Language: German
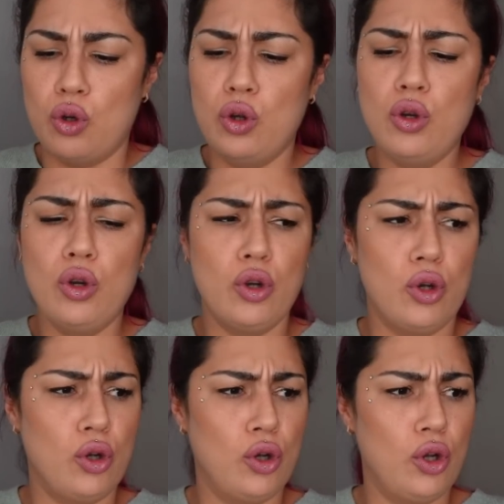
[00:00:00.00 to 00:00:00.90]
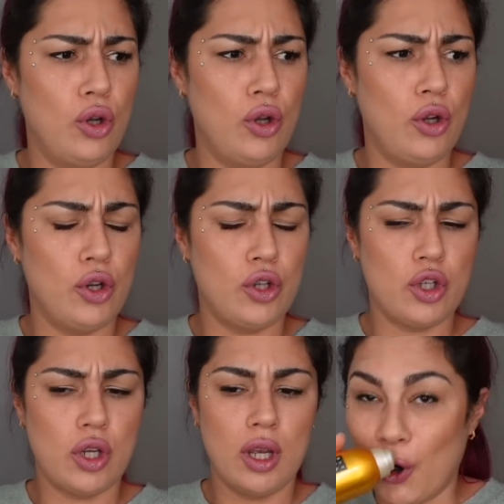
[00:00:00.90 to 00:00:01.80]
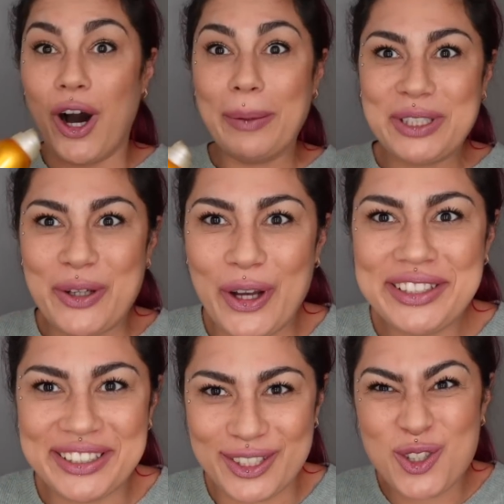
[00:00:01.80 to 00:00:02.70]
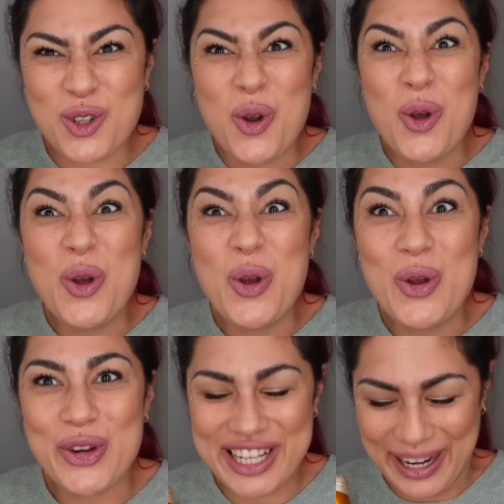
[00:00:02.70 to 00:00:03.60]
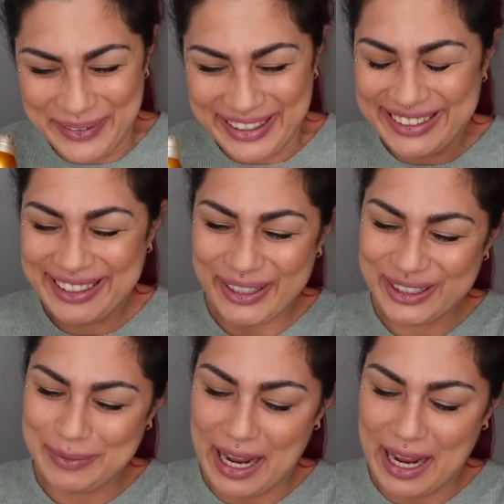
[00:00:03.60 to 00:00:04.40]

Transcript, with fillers: Mmh. Oh, habt ihr gehört, dieses Tschüss kam richtig aus dem